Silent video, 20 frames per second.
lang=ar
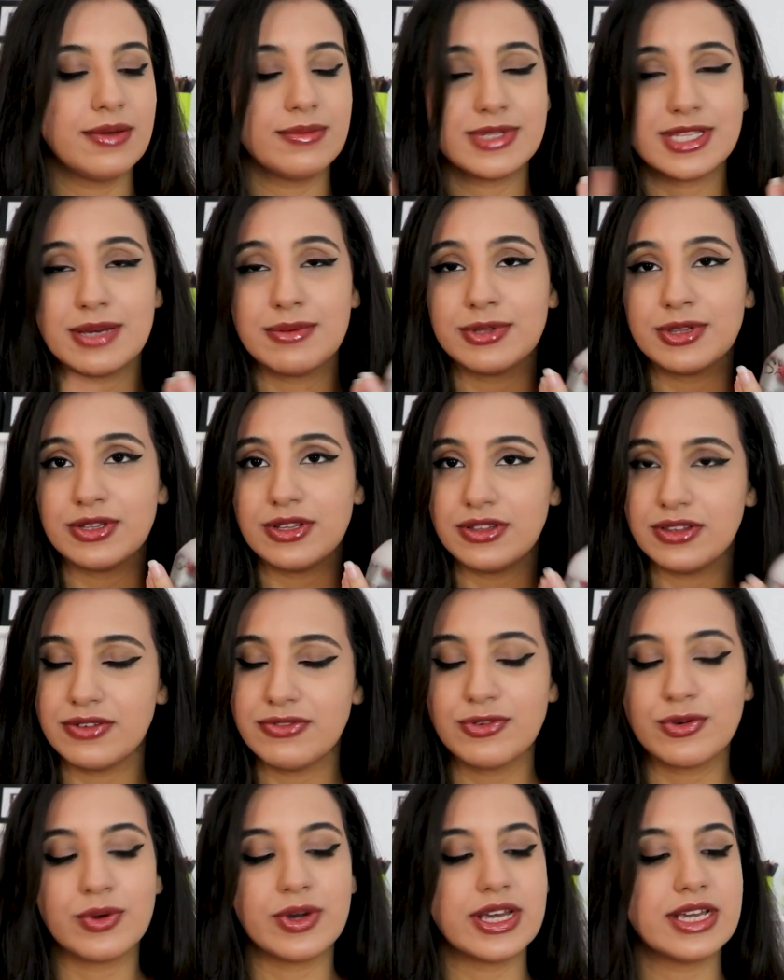بس هي
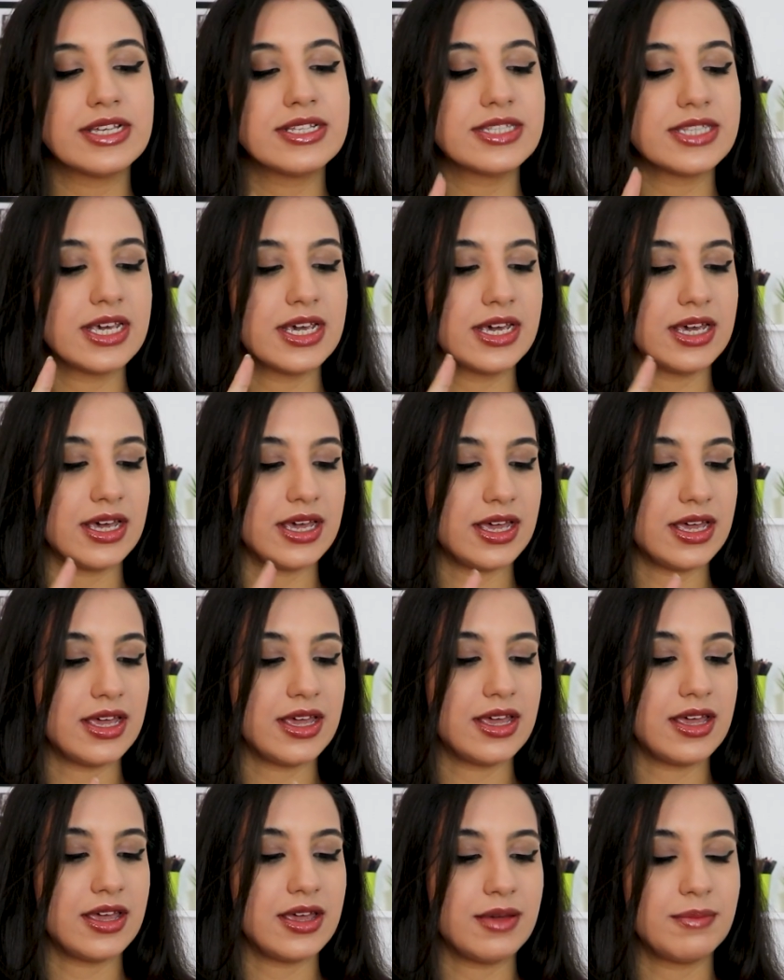بتنضف كويس
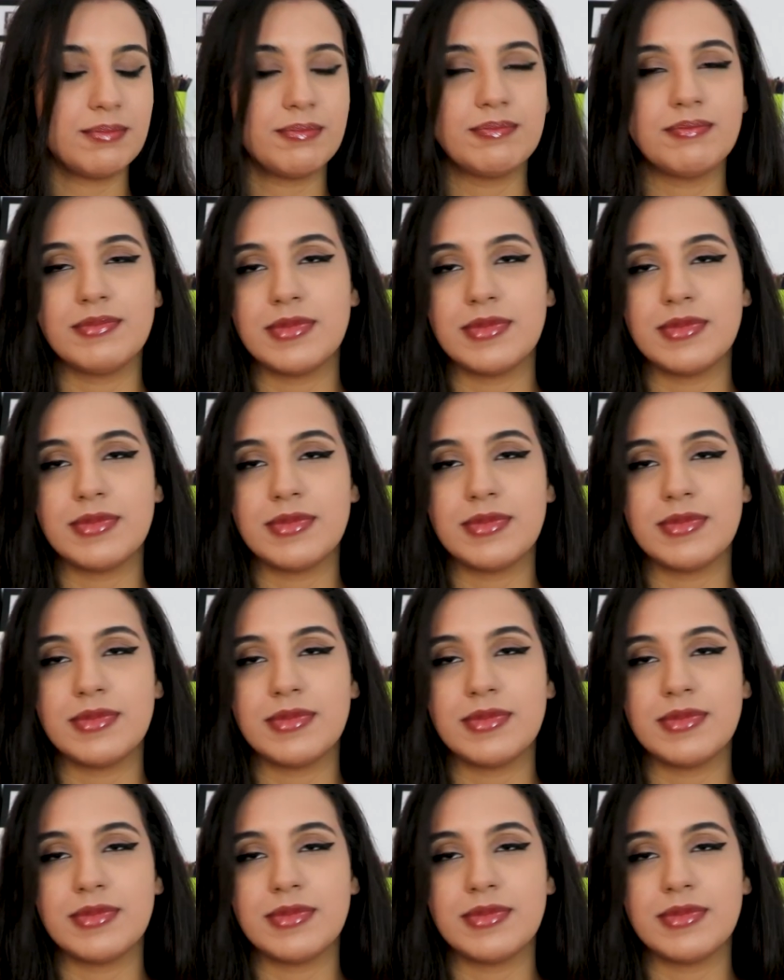آه،